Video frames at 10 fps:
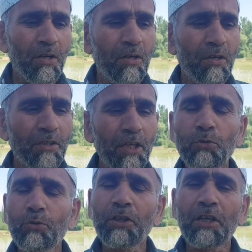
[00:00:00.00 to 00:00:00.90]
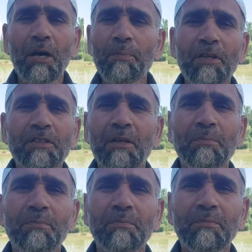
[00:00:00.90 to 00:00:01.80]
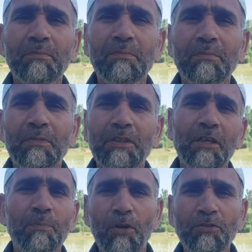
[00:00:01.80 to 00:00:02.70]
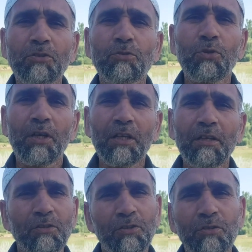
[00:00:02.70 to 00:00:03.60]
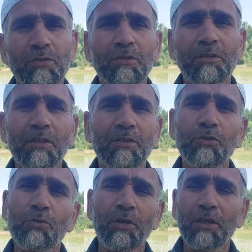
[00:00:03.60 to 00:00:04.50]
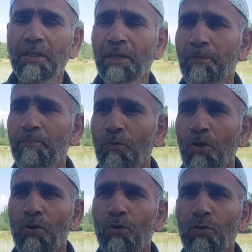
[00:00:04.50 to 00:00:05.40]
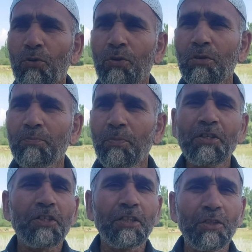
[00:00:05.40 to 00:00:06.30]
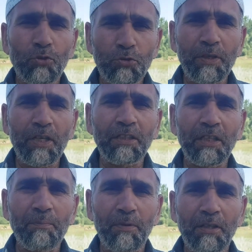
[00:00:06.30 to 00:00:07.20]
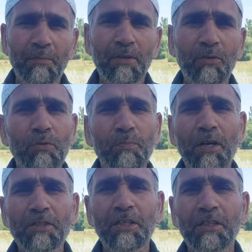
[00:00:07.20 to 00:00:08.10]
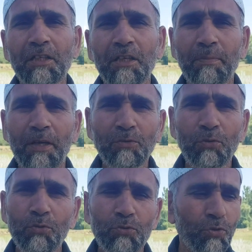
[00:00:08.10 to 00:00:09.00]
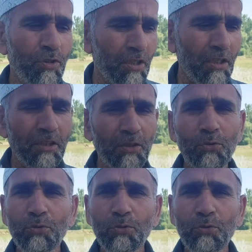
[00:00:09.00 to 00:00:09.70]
आ, ये तो ग्यारह अप्रैल से हम इसका प्रोसेस जो है ना शुरू करते हैं और पाँच छः दिन उसमें रखते हैं पानी में और पाँच छः दिन के बाद वो उसको निकालते हैं